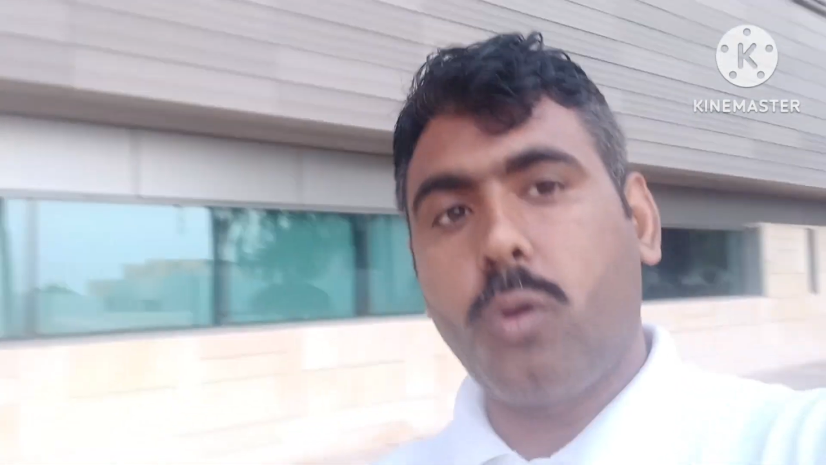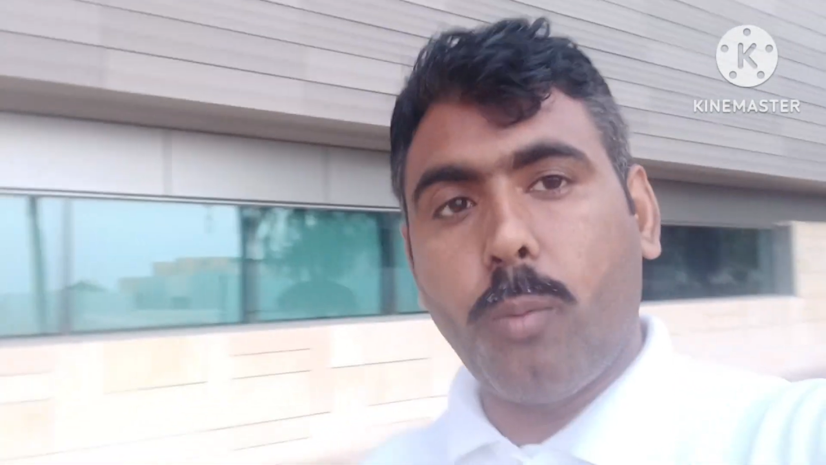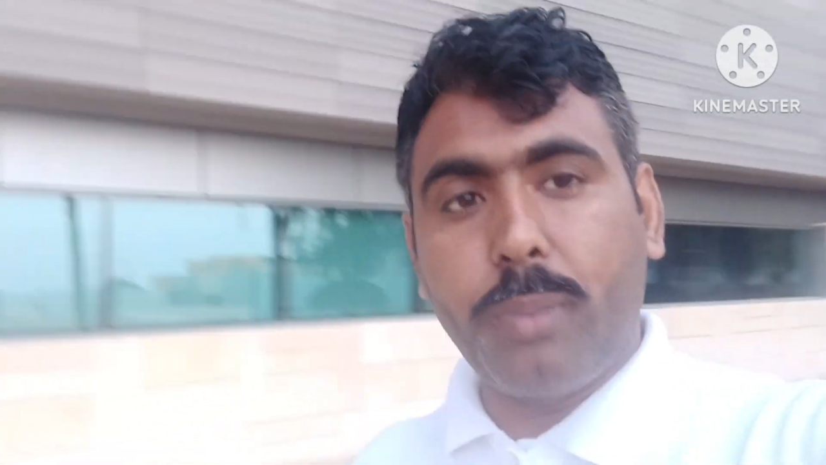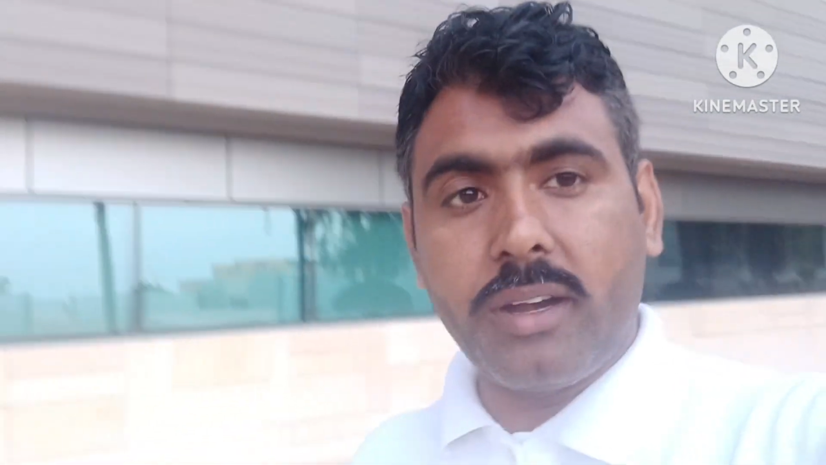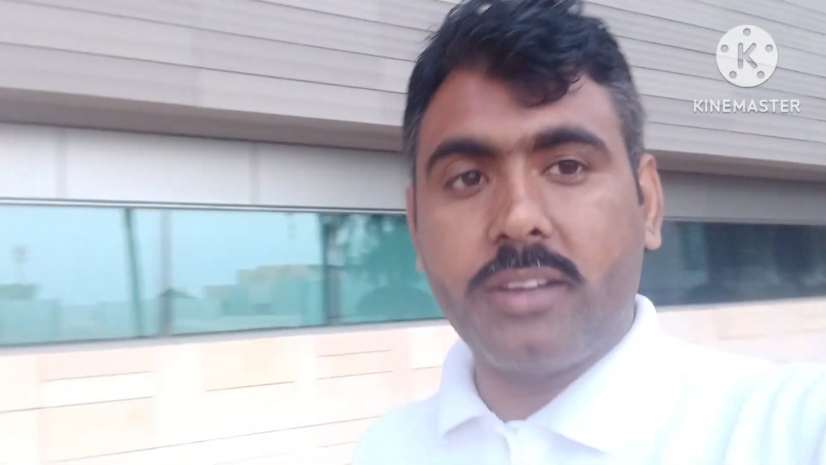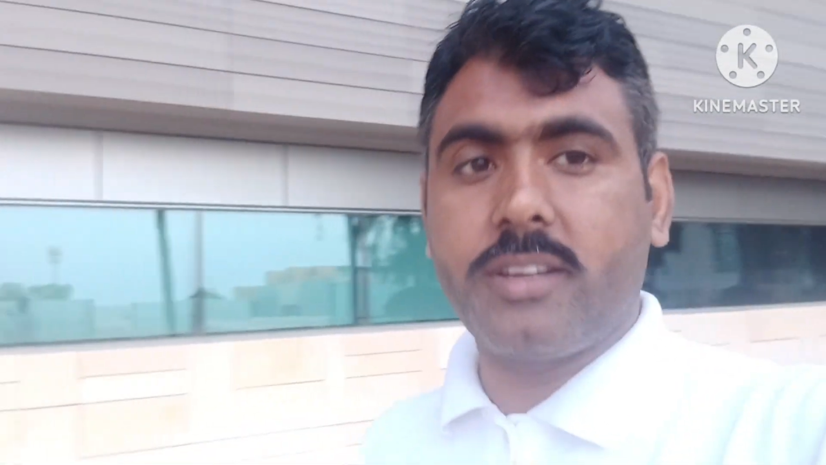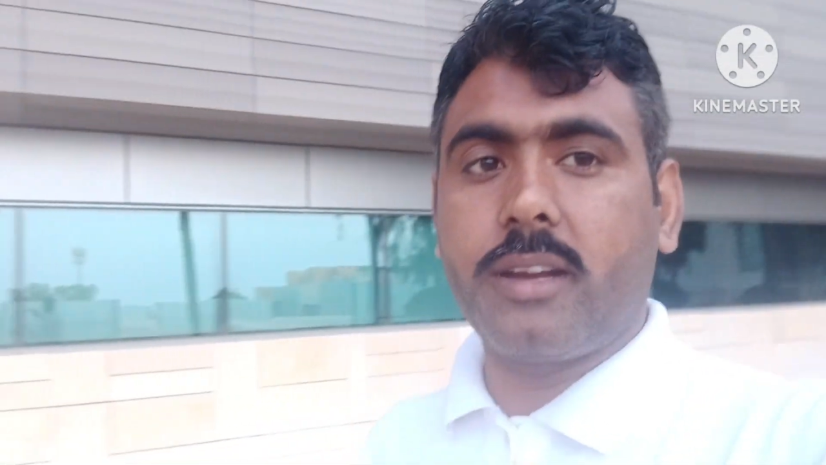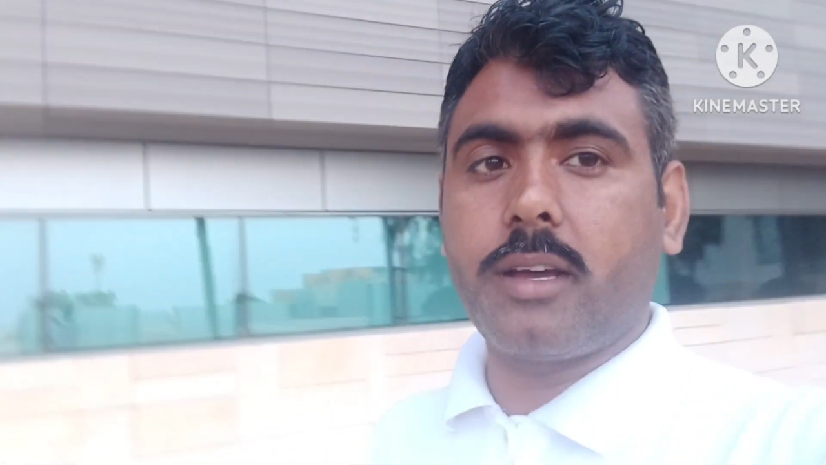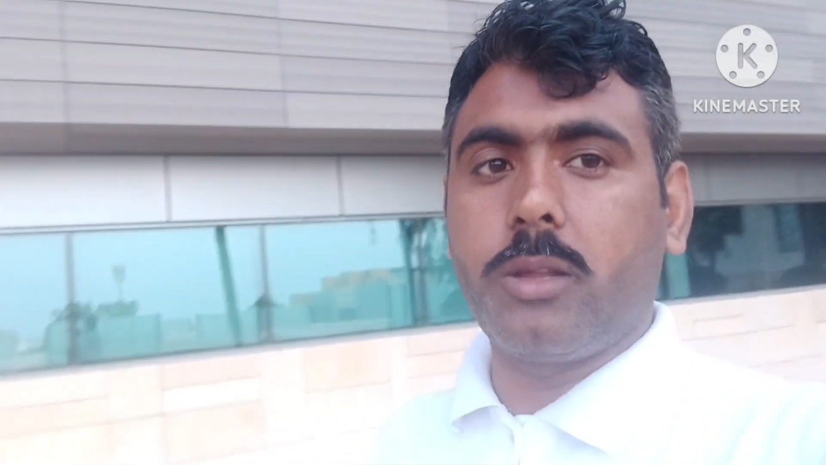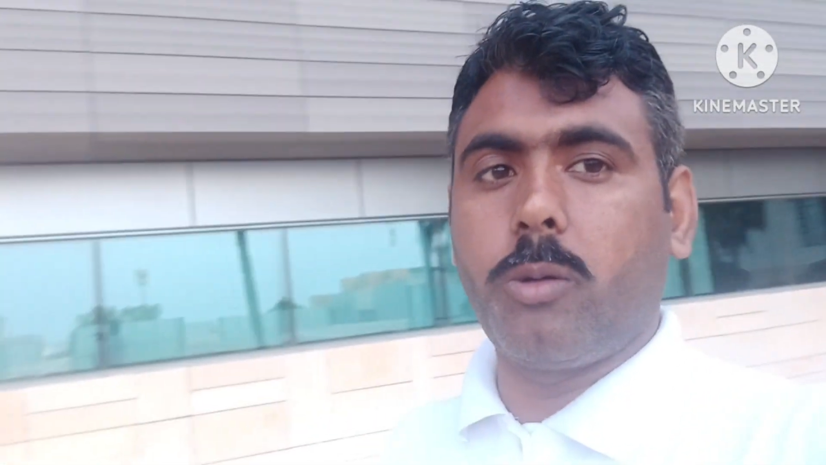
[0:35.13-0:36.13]

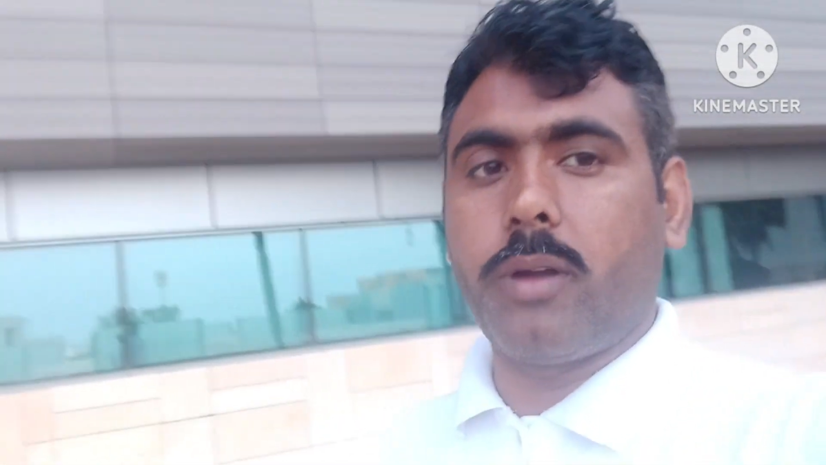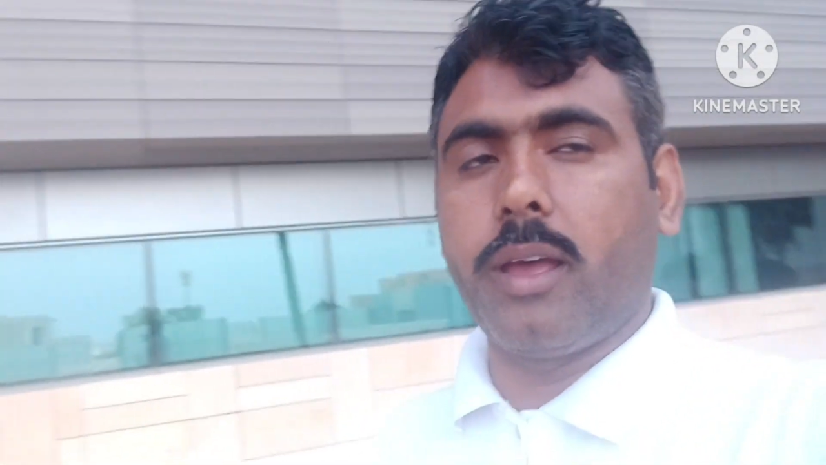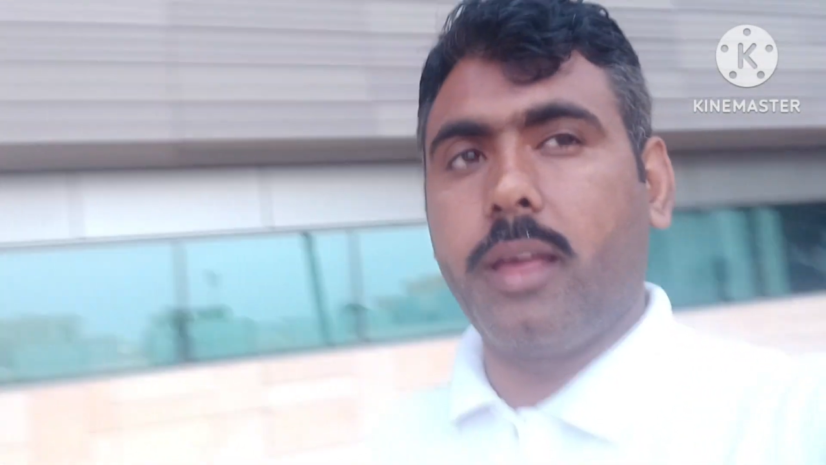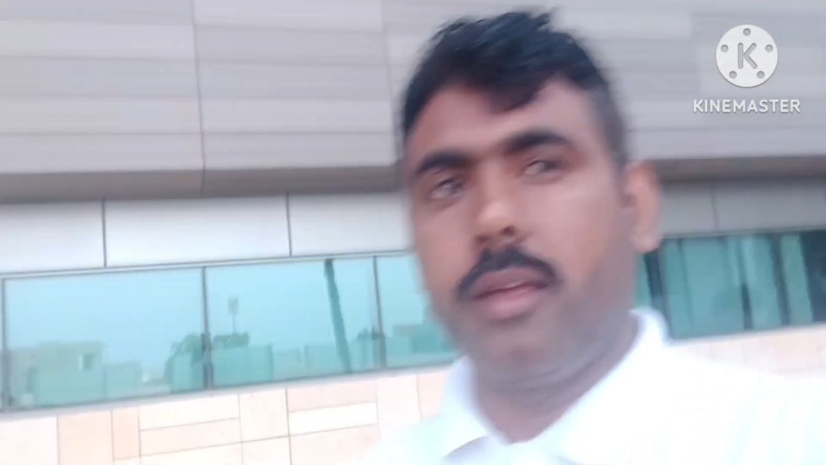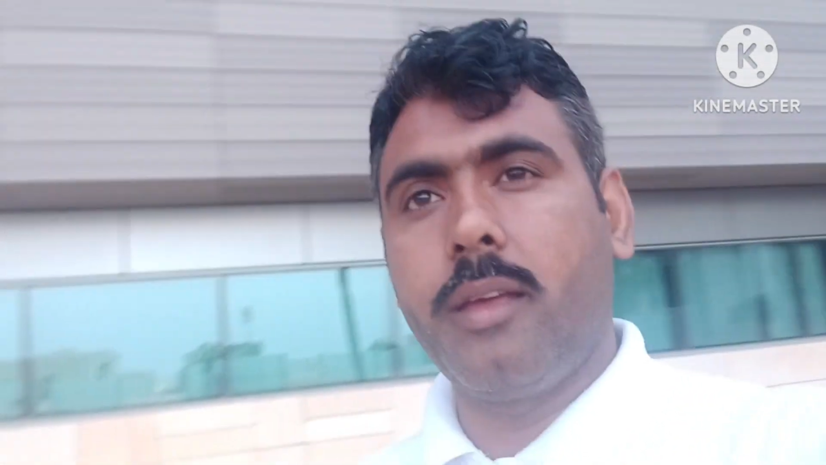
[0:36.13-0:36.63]
कंपटीशन का दौर है